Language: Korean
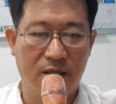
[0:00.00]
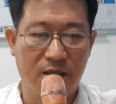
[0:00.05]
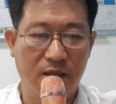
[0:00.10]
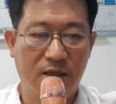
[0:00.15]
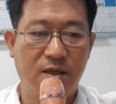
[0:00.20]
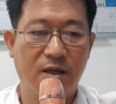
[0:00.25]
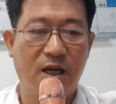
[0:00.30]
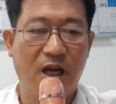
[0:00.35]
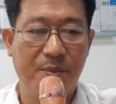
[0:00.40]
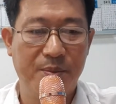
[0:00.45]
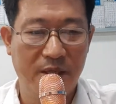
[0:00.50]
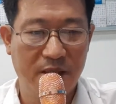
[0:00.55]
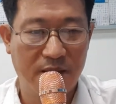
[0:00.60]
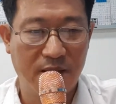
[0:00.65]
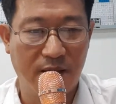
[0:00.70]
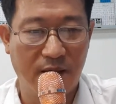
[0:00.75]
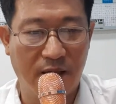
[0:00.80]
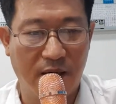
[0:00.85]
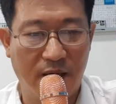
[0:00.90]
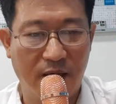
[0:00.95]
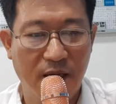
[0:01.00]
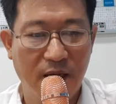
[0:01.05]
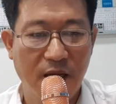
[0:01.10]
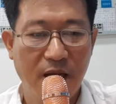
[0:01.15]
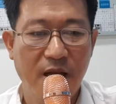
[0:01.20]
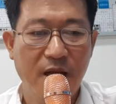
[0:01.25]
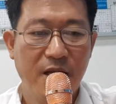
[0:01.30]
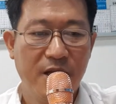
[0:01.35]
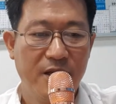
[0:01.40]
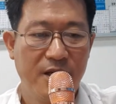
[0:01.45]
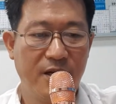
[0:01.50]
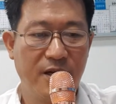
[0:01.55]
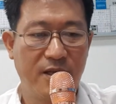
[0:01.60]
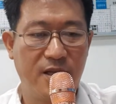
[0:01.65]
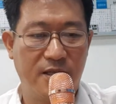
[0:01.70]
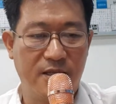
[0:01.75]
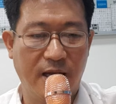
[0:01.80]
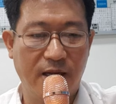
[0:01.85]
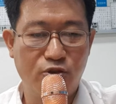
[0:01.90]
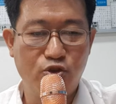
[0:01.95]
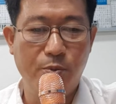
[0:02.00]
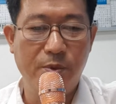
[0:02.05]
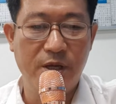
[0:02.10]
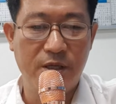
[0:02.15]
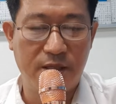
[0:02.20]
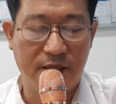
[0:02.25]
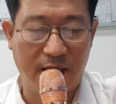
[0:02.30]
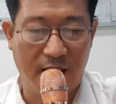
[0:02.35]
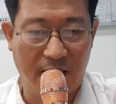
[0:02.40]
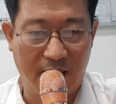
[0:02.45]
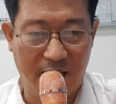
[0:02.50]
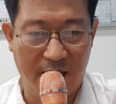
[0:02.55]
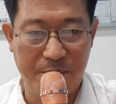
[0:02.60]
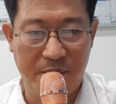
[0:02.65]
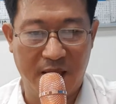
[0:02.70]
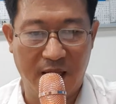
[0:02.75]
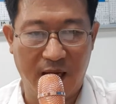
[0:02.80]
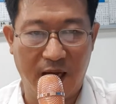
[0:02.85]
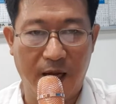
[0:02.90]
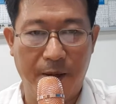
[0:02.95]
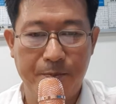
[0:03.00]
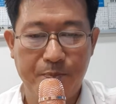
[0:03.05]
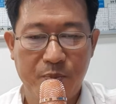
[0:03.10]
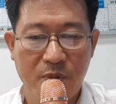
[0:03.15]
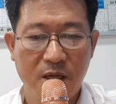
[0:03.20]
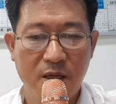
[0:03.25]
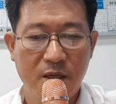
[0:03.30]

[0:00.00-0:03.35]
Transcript: 끄덕 하면서 이렇게 저주면서 살아야 됩니다.